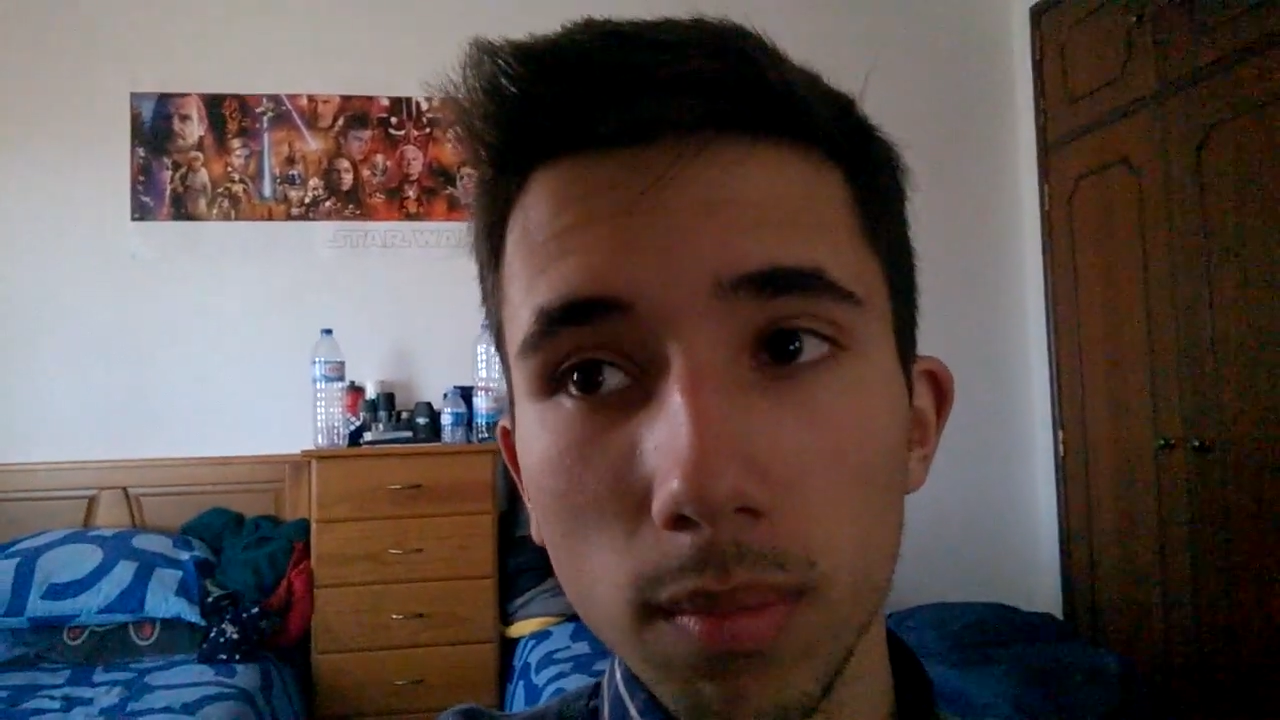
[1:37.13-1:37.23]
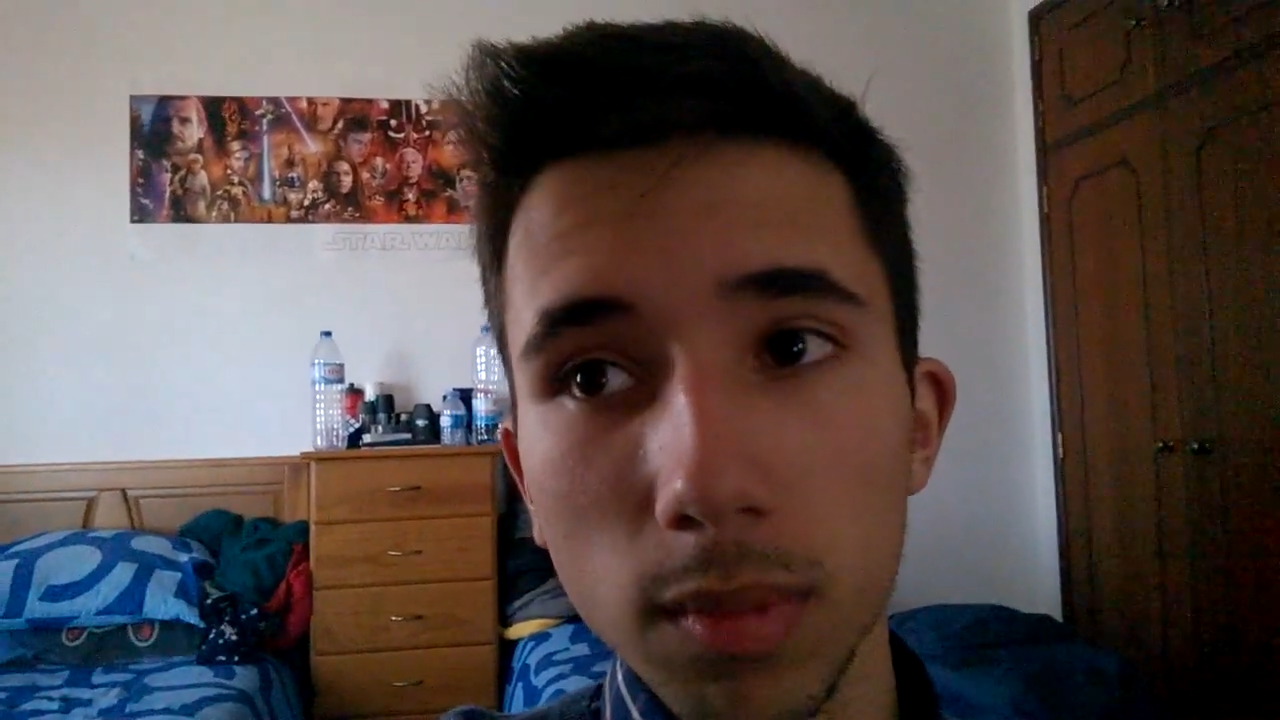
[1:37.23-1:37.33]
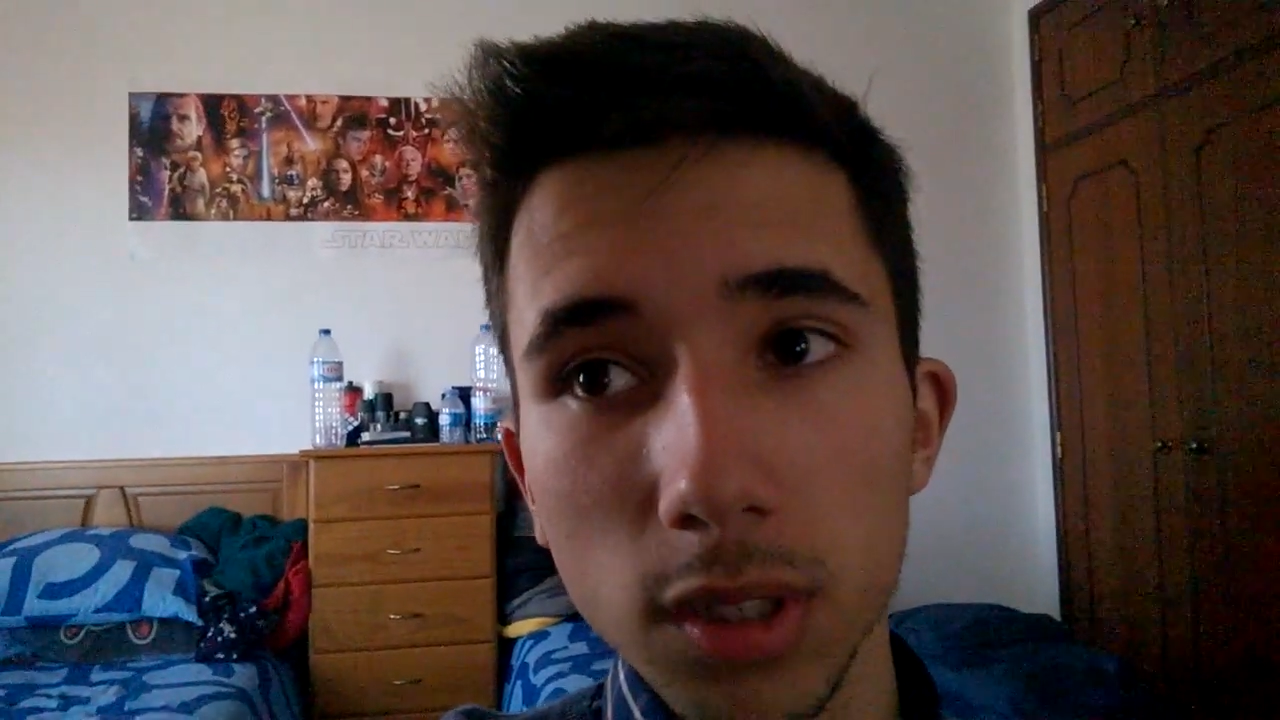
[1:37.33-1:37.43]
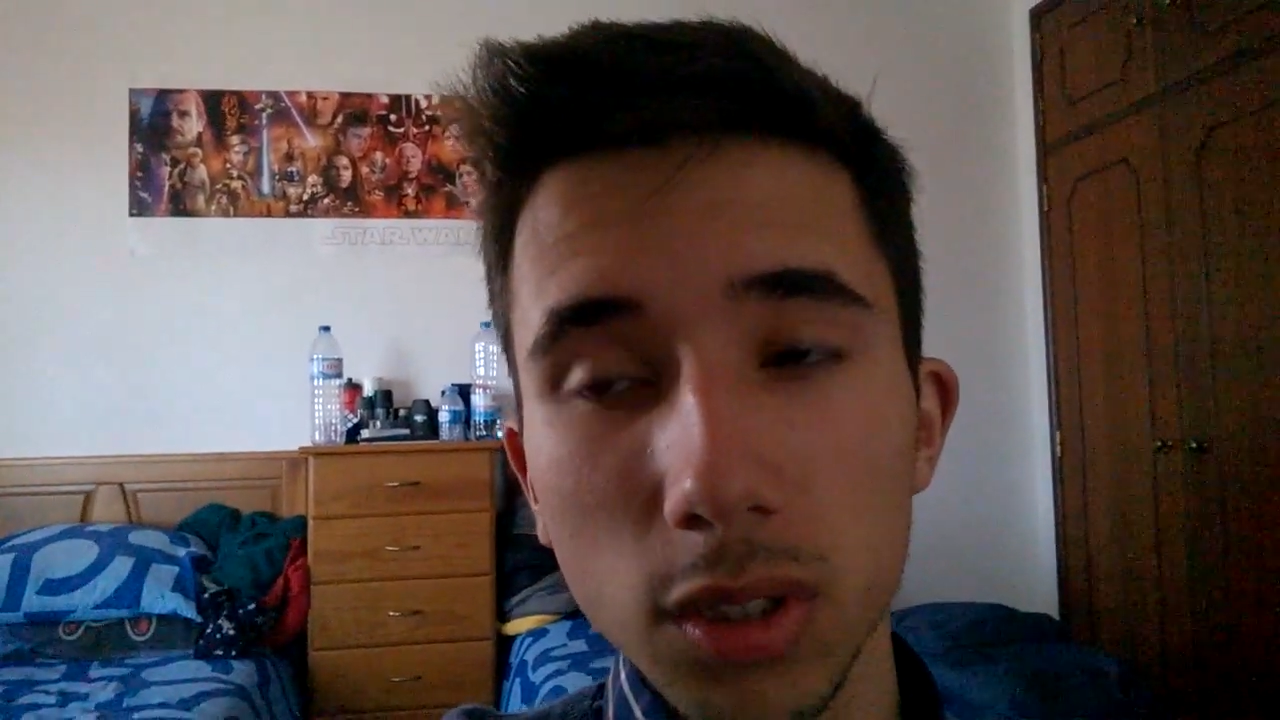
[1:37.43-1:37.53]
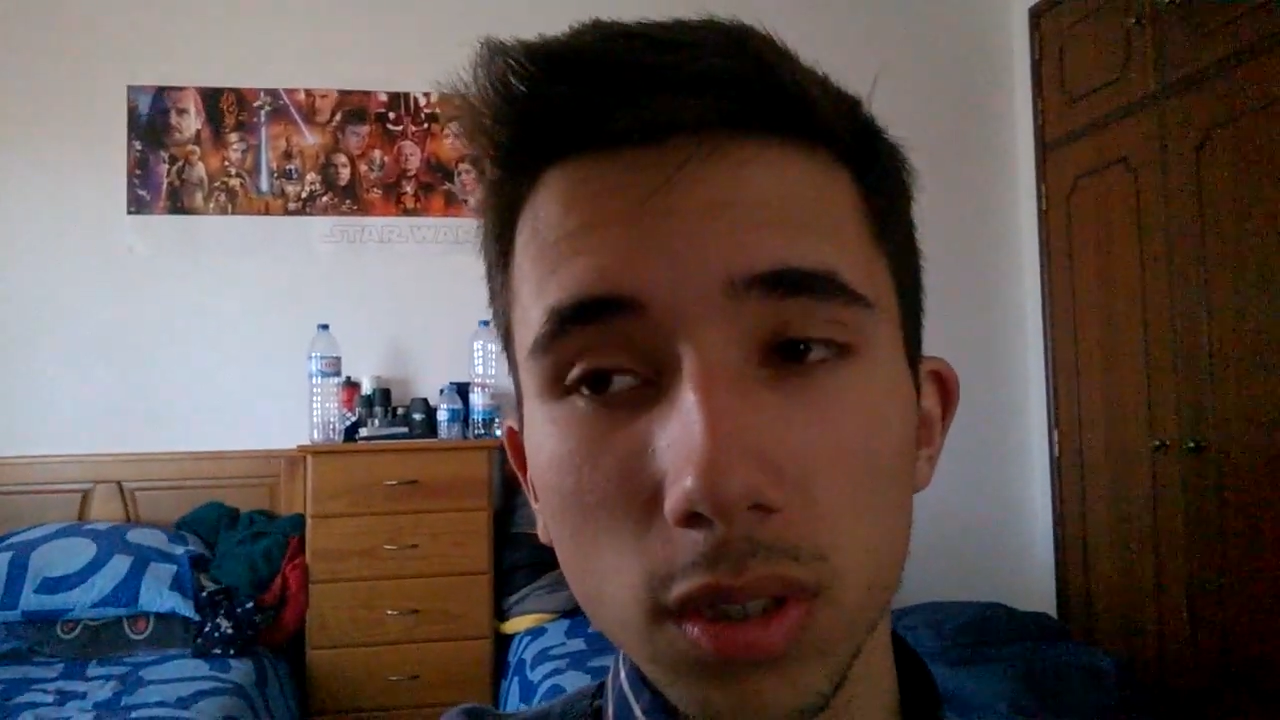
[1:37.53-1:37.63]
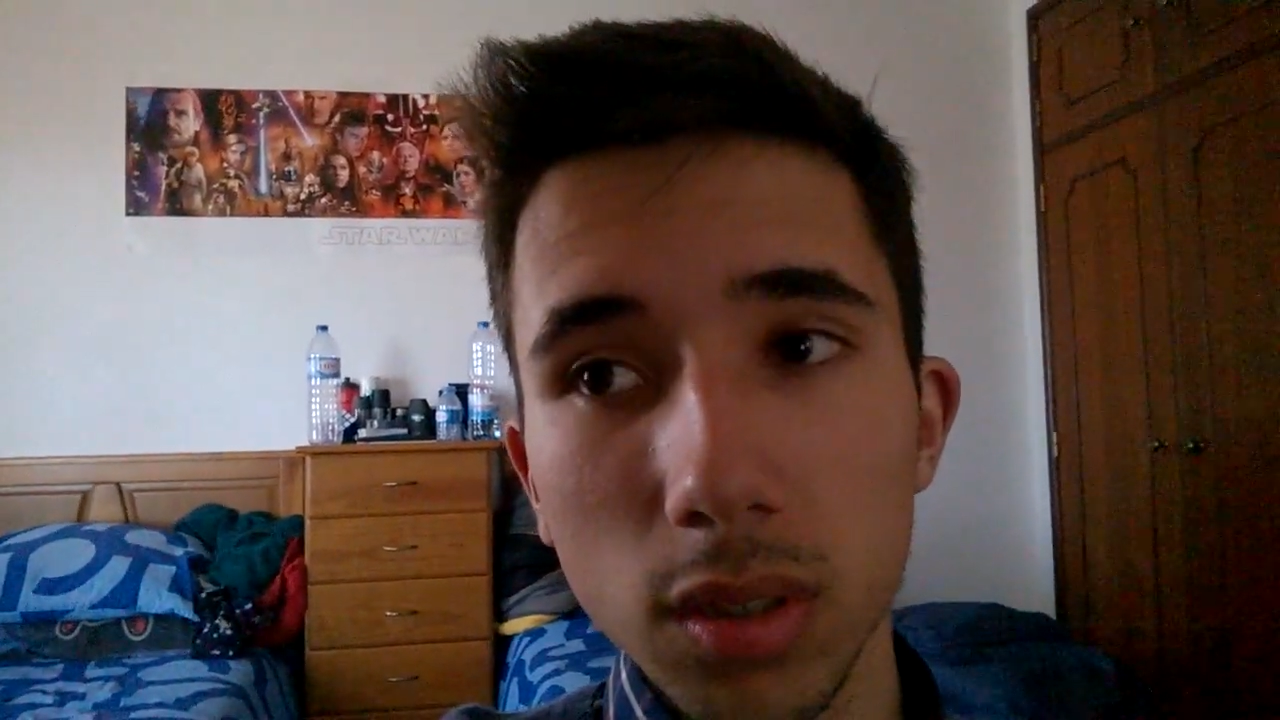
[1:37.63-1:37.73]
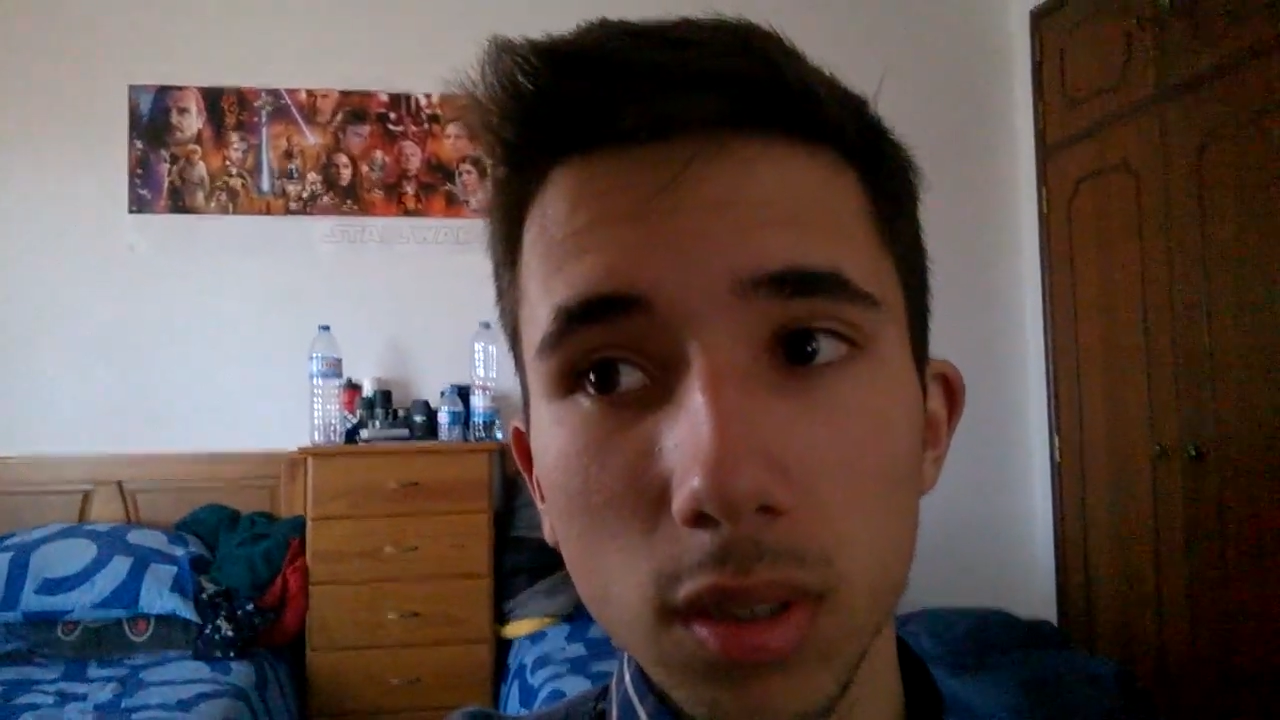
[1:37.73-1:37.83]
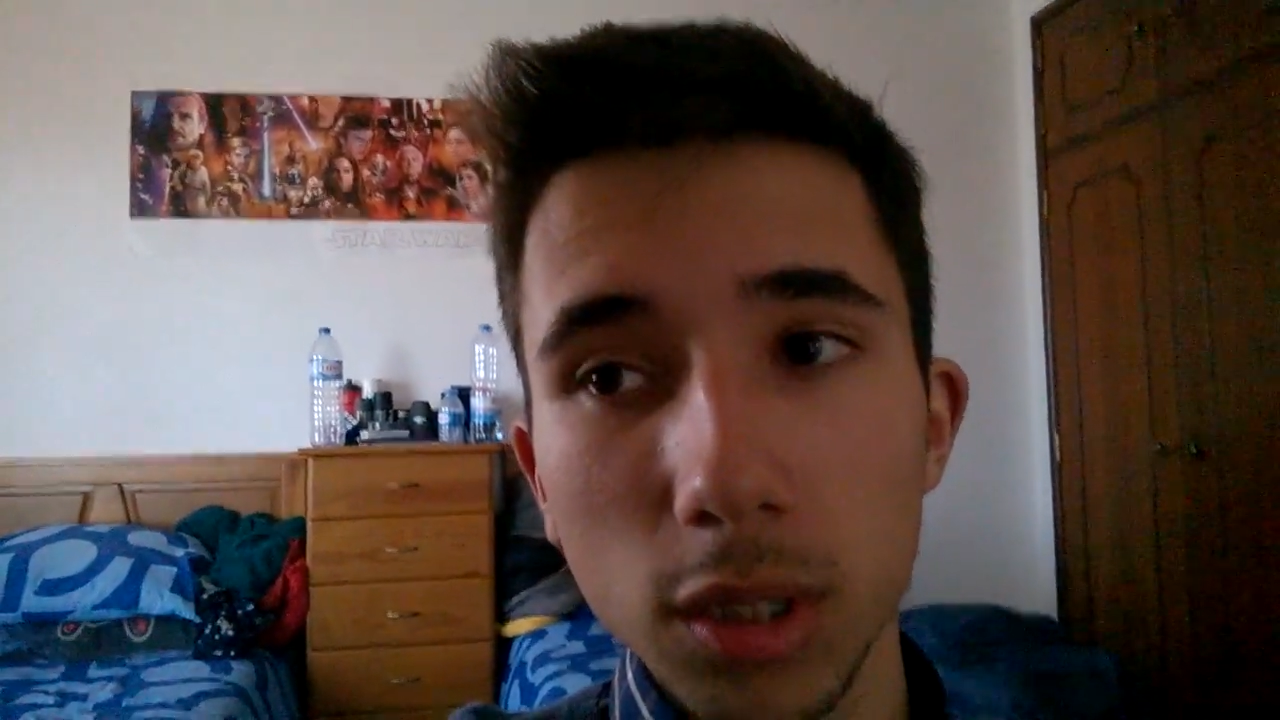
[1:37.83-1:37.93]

mas